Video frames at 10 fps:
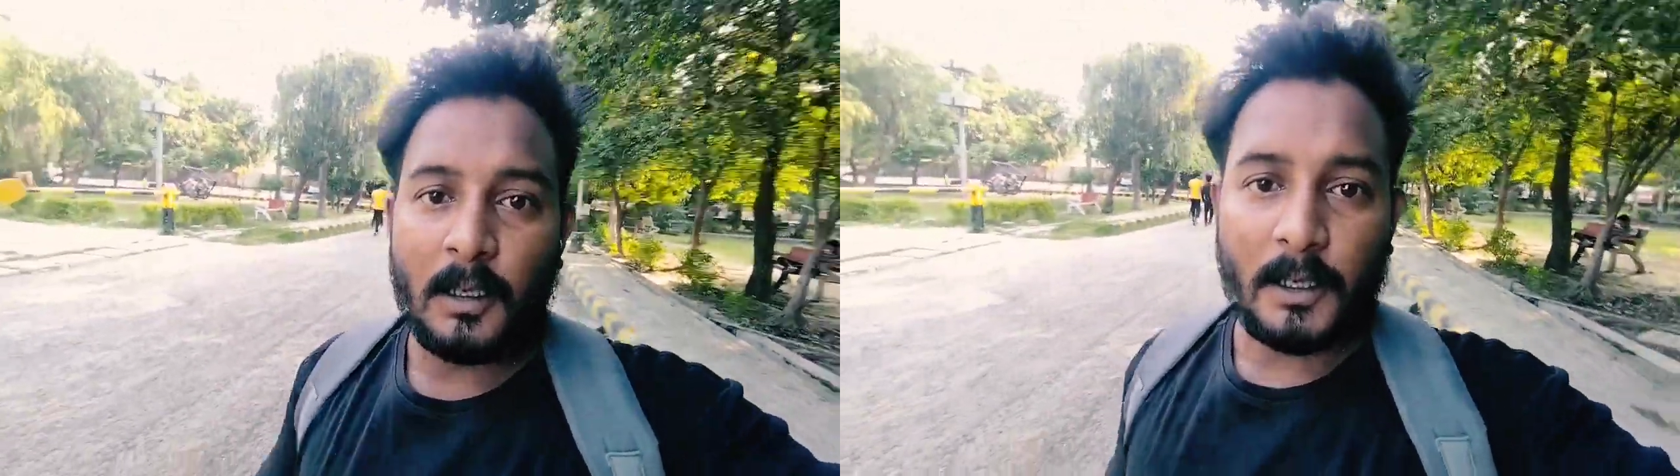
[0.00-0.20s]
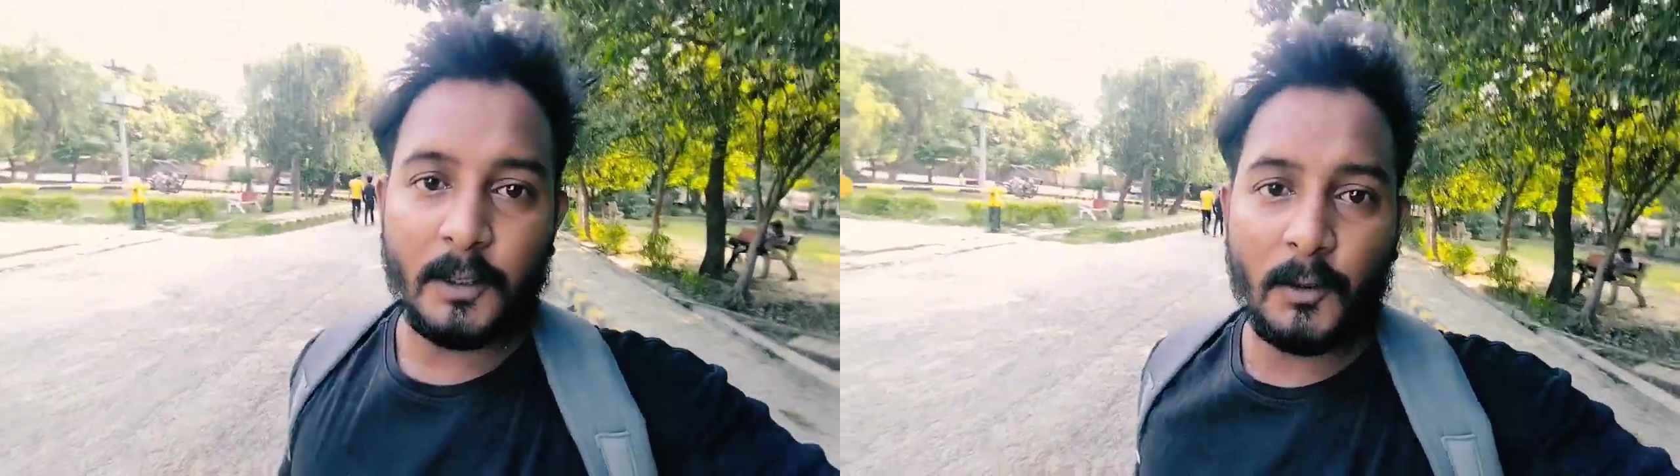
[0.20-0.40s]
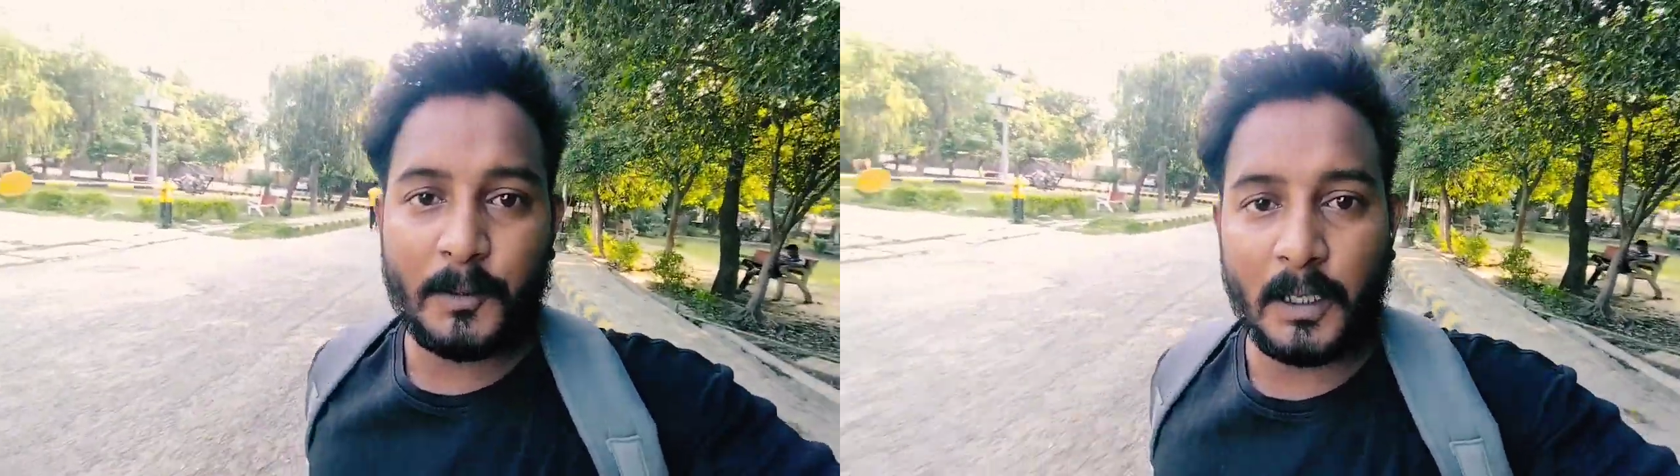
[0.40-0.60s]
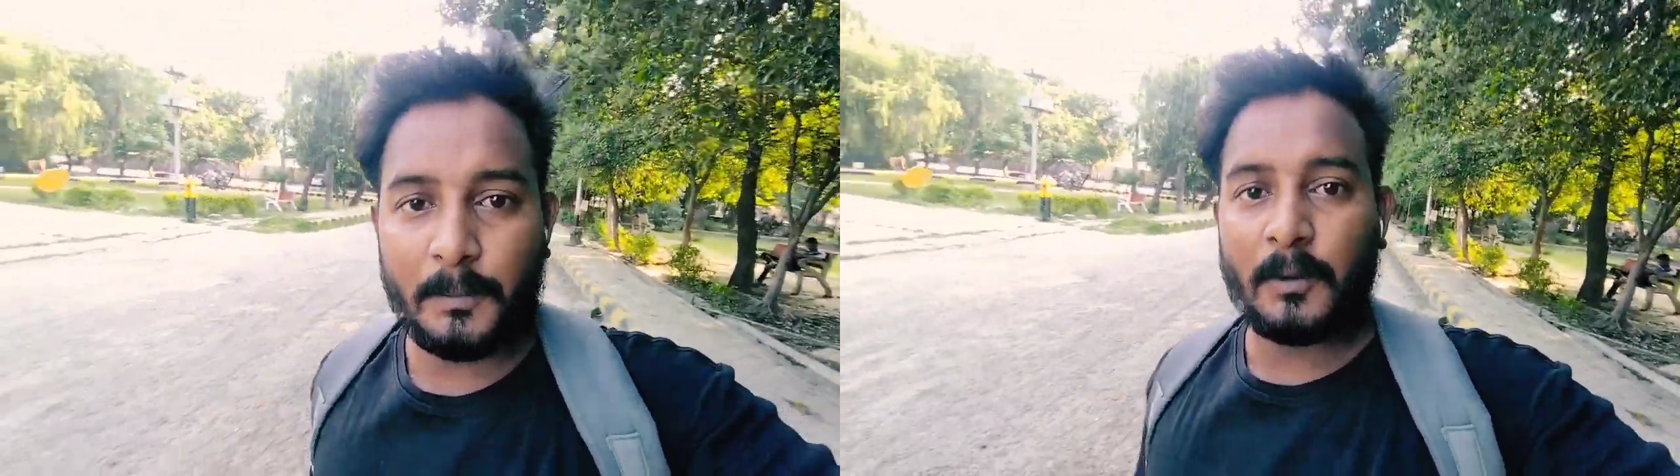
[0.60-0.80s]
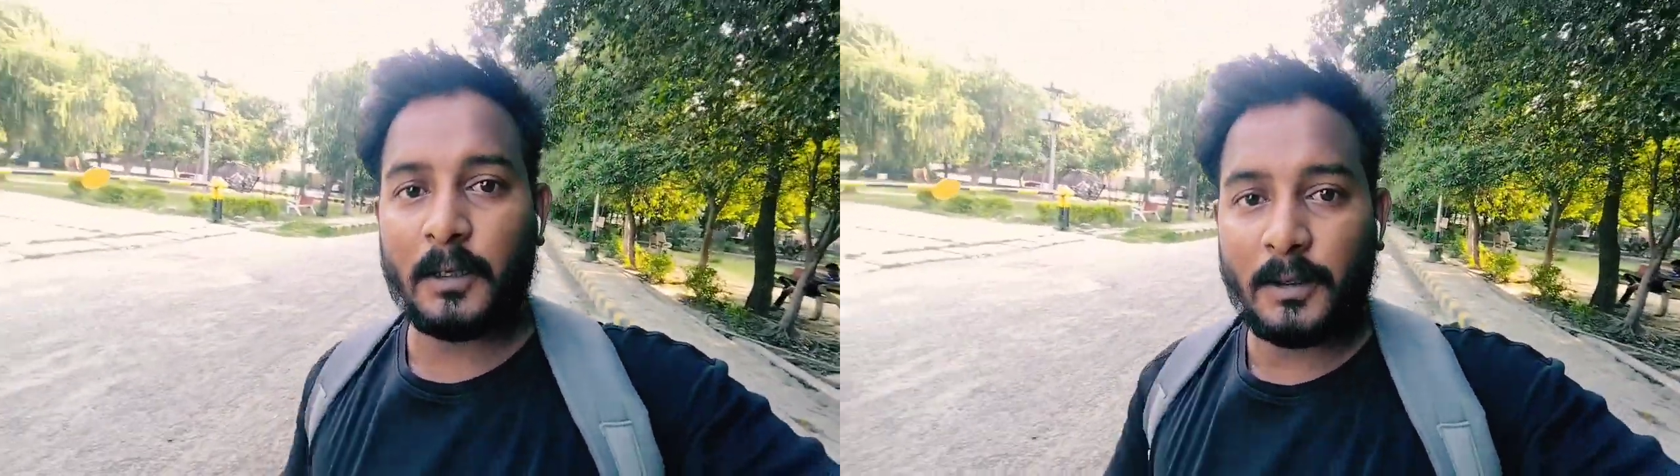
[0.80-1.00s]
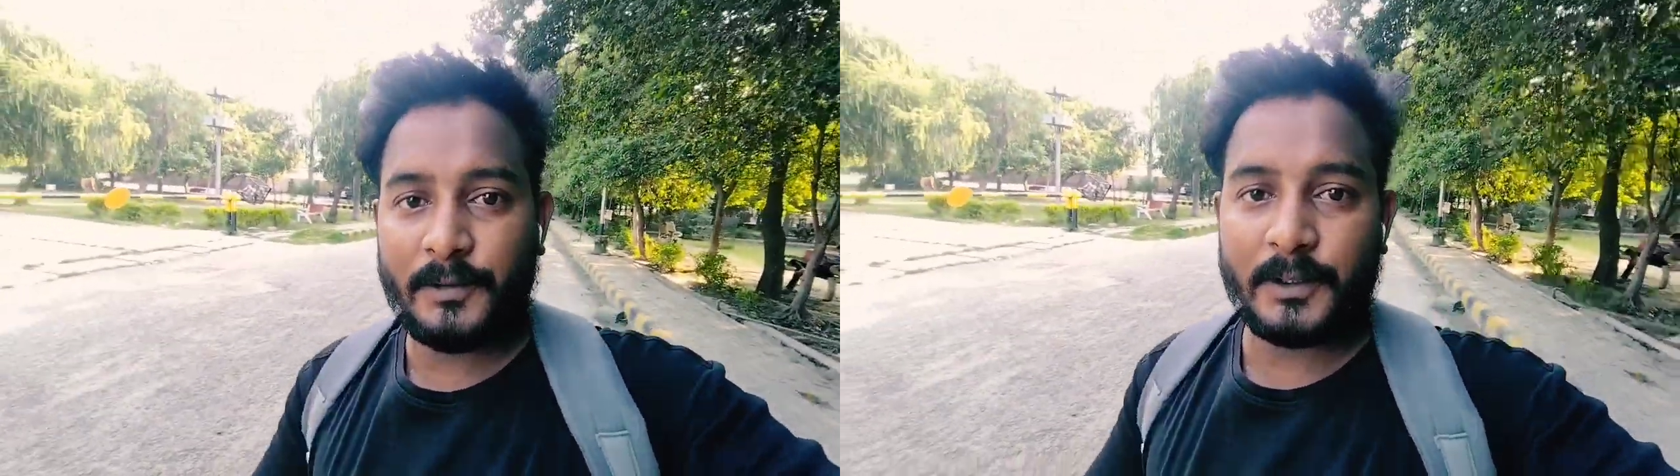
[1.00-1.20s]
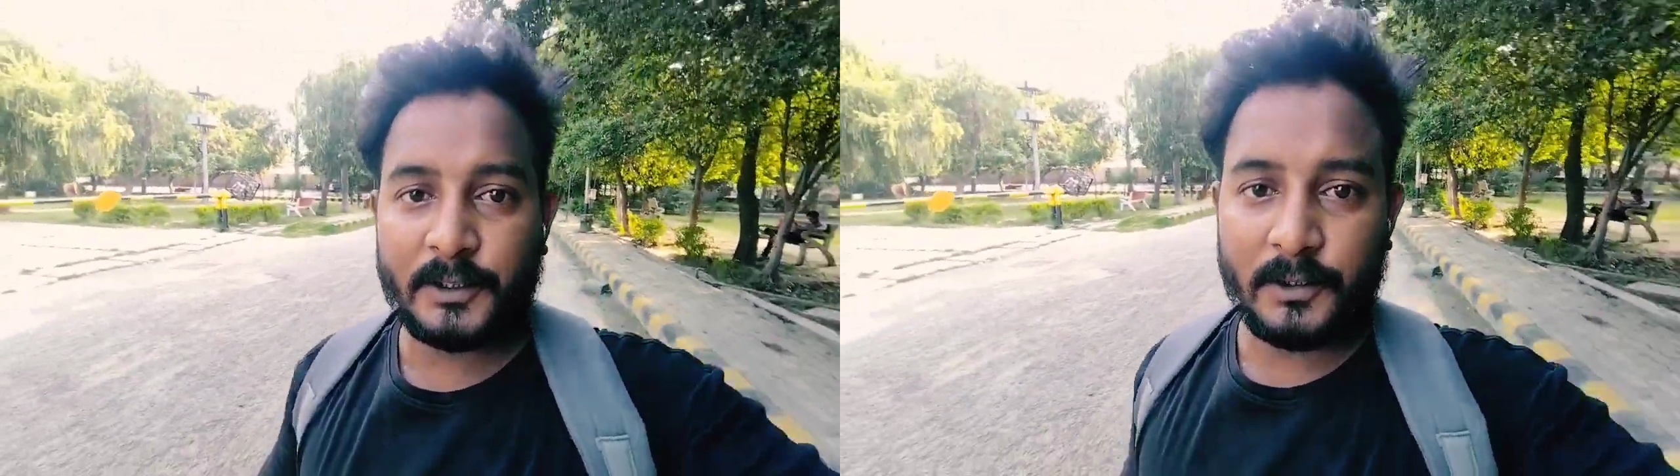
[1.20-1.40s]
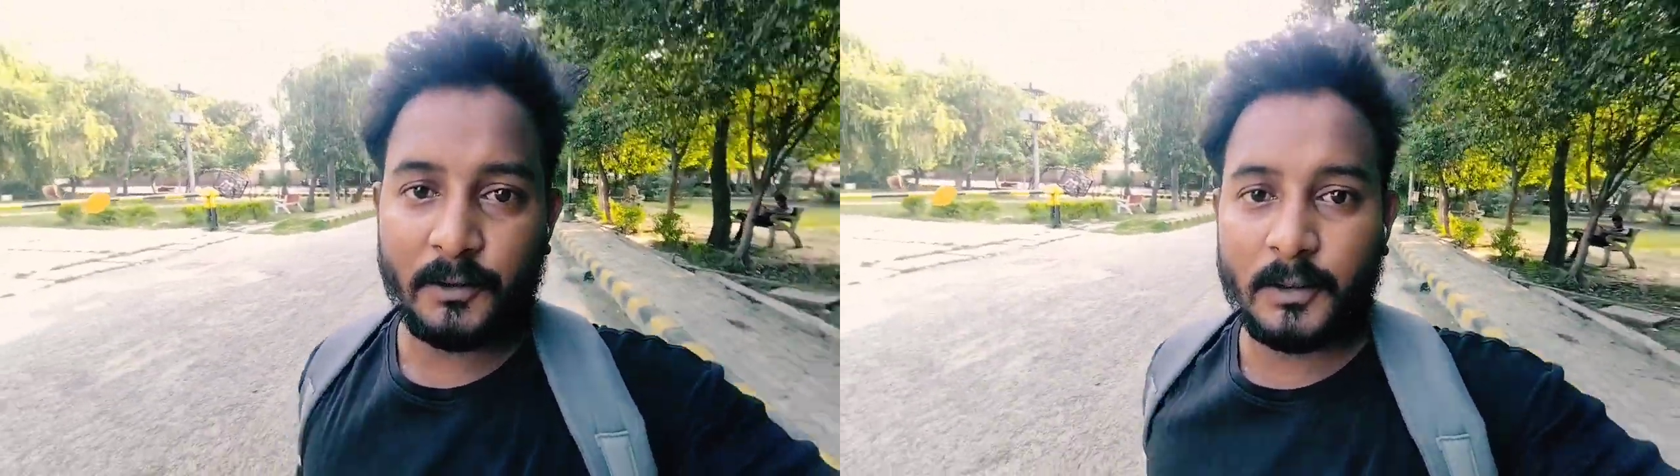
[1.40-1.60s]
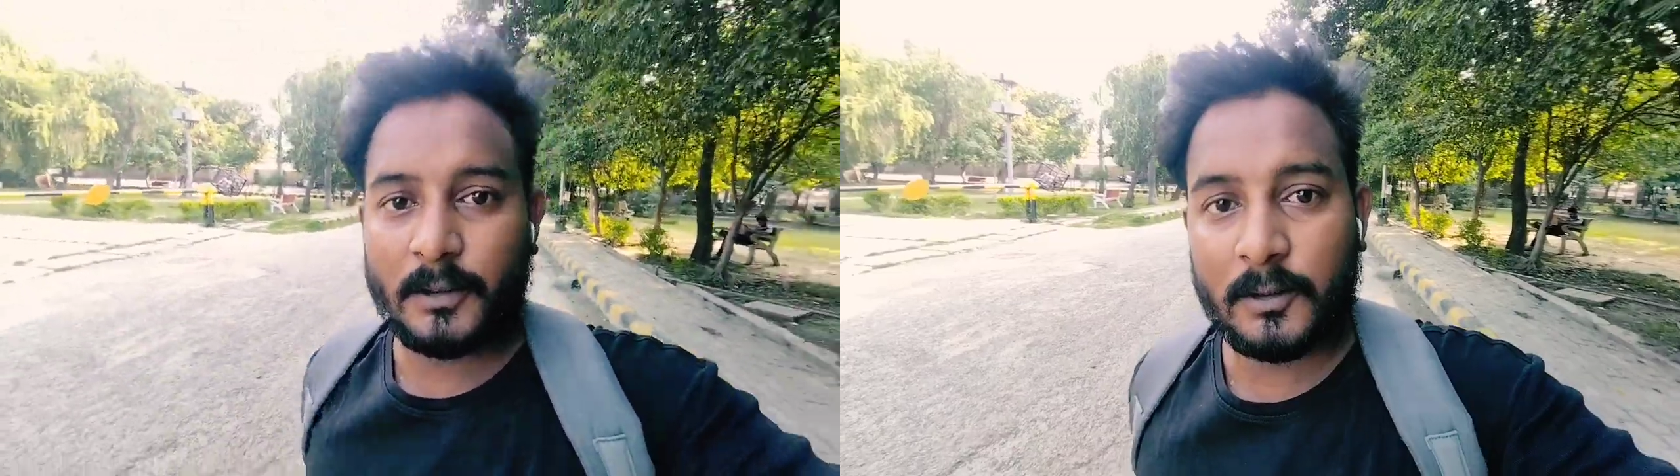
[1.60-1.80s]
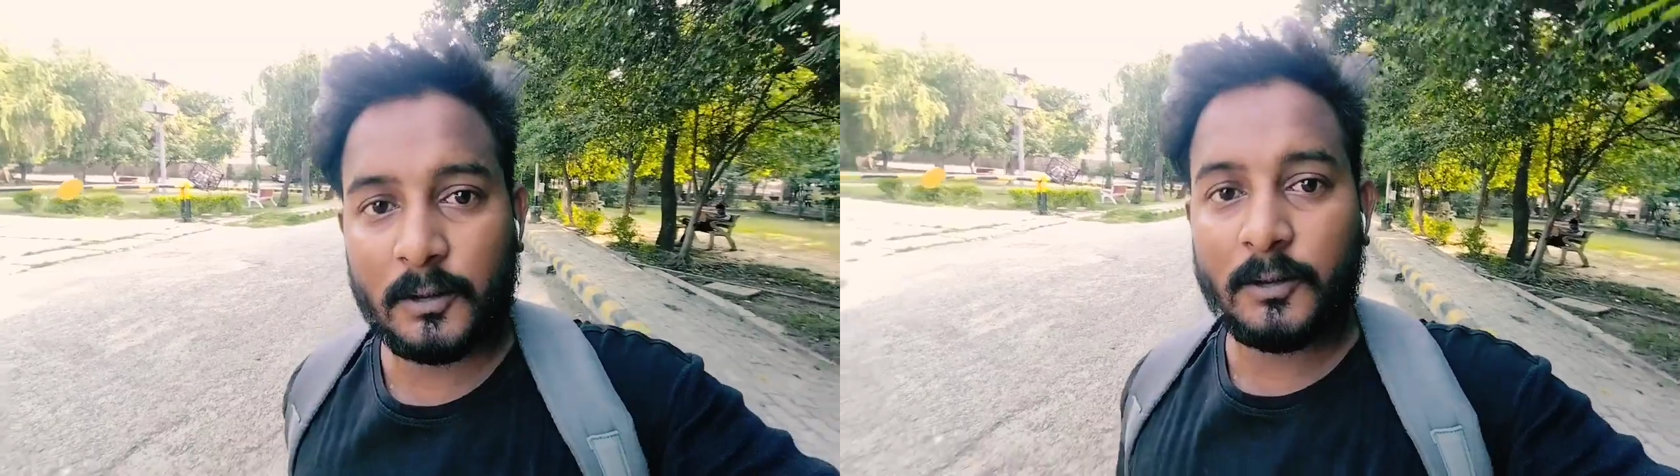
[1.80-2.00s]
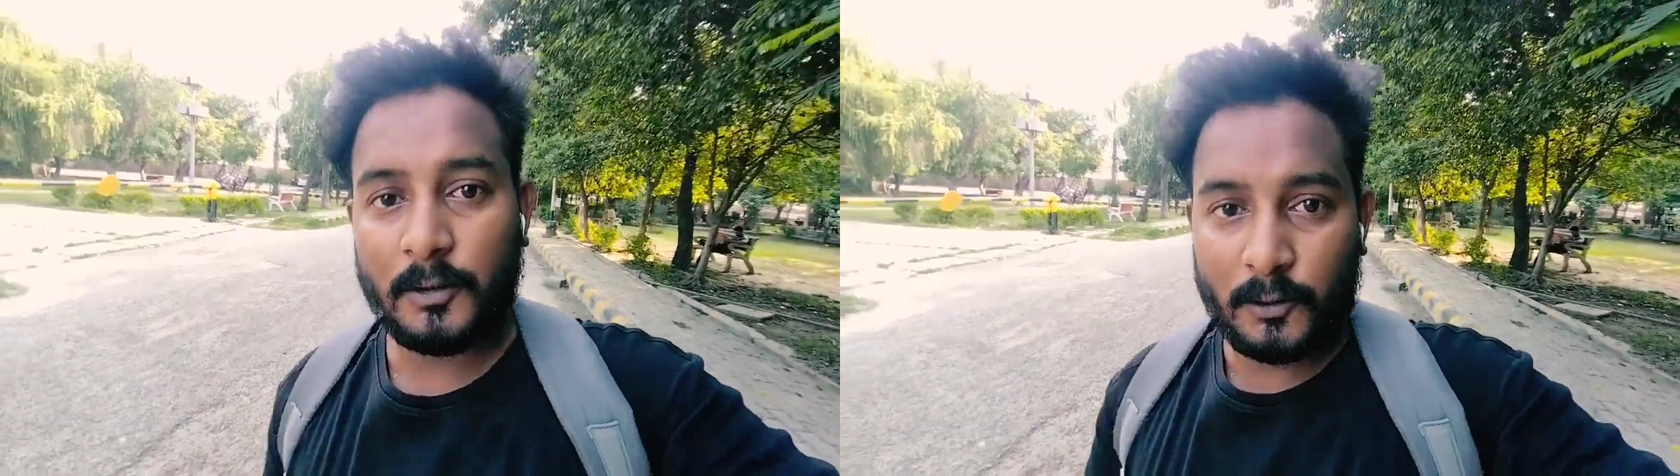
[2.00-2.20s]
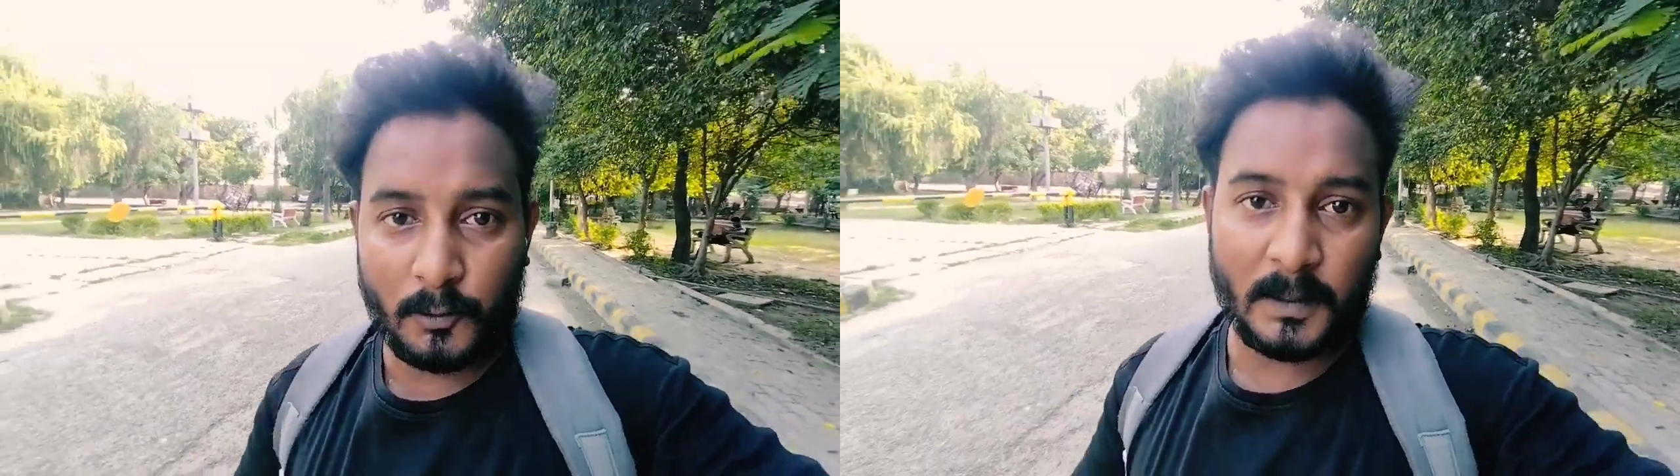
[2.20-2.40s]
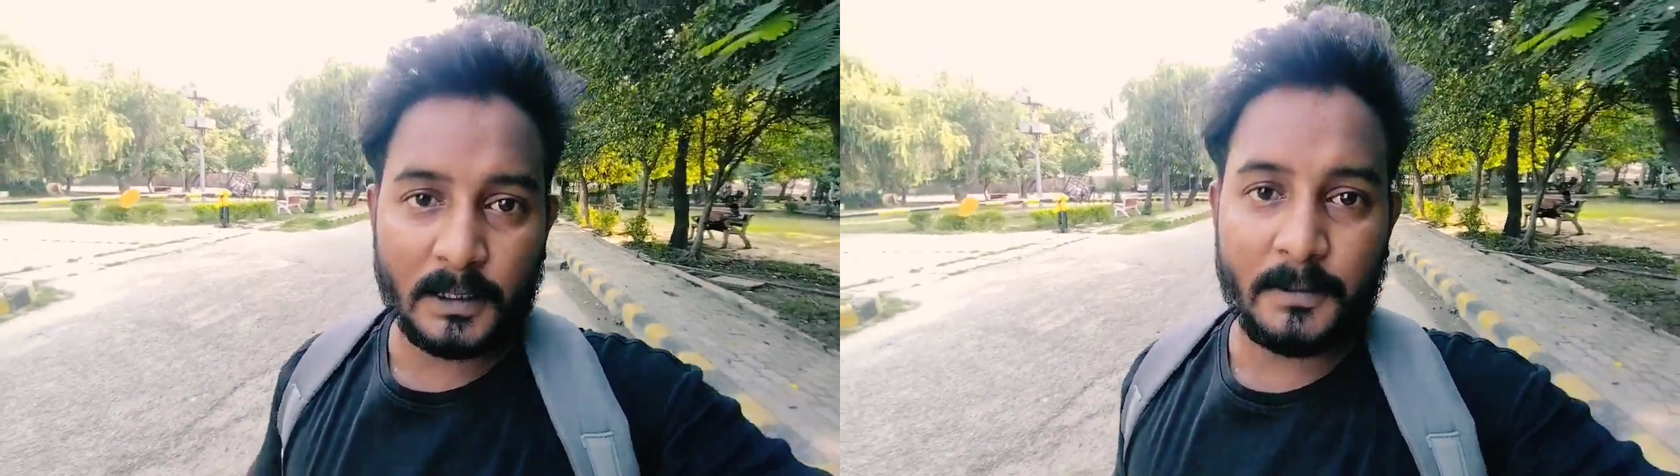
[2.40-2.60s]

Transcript: आई होप कि आप लोग काफ़ी अच्छे होंगे तो दोस्तों सुबह